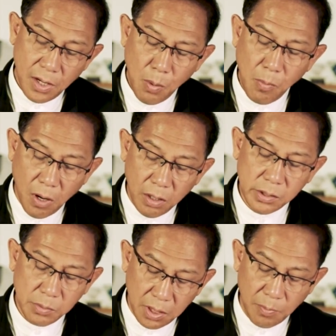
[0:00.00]
เขาบอก
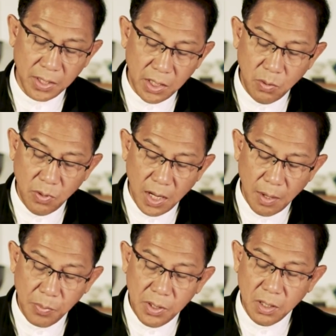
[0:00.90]
สมาชิกว่า
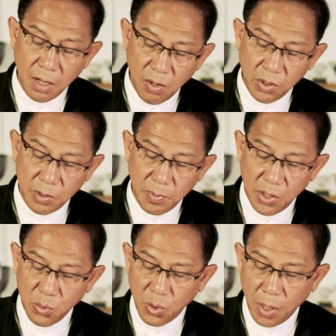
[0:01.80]
เพื่อเราจะไป
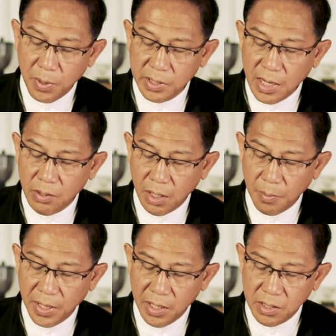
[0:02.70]
อยู่กับพระเจ้าใน
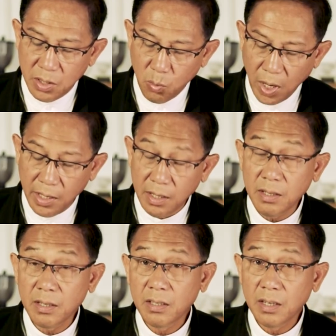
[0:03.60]
แผ่นดินสวรรค์
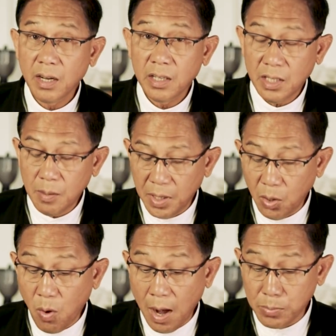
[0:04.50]
ที่มี
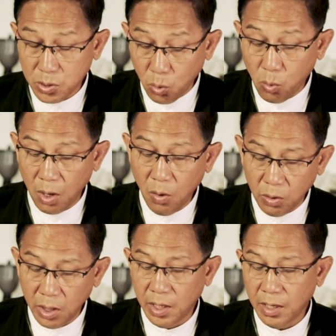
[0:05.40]
ความสุขกว่าโล
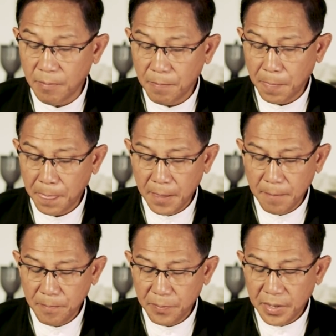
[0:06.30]
กนี้
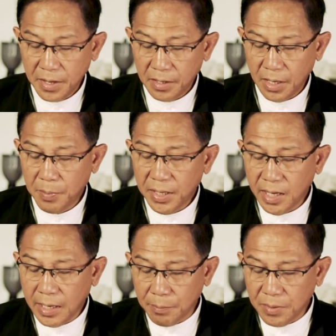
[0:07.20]
ในพิ
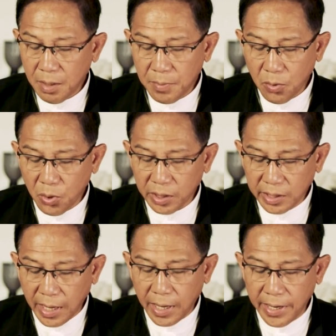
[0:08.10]
ธีกรรมนี้มีคน
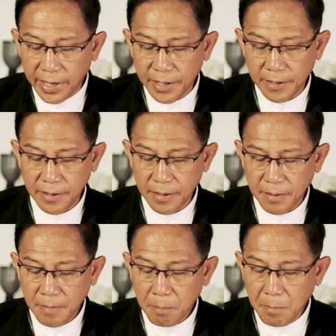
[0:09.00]
ตาย
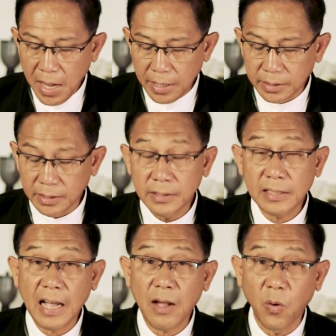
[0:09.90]
มากถึง
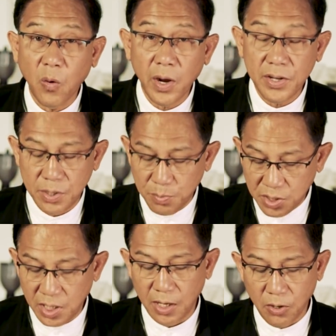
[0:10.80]

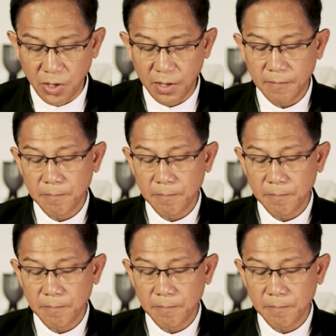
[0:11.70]
914 คน